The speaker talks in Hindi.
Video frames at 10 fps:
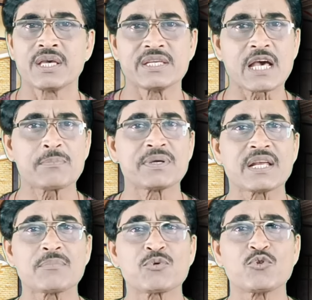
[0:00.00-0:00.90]
या
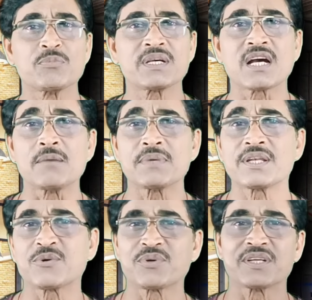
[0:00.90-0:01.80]
फिर आप कोई भी काम
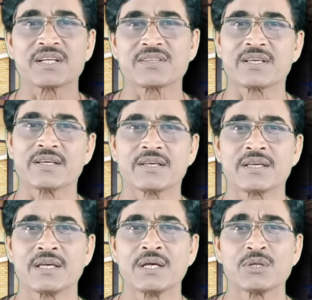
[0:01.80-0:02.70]
या नौकरी करते
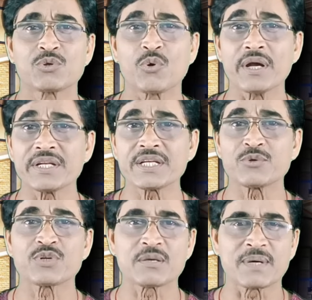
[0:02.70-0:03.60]
हैं तो
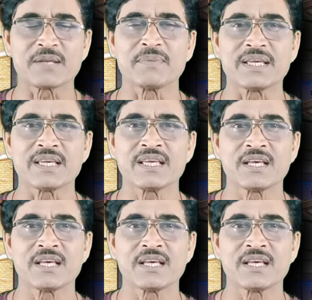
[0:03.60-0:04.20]
एटीट्यूड के बारे में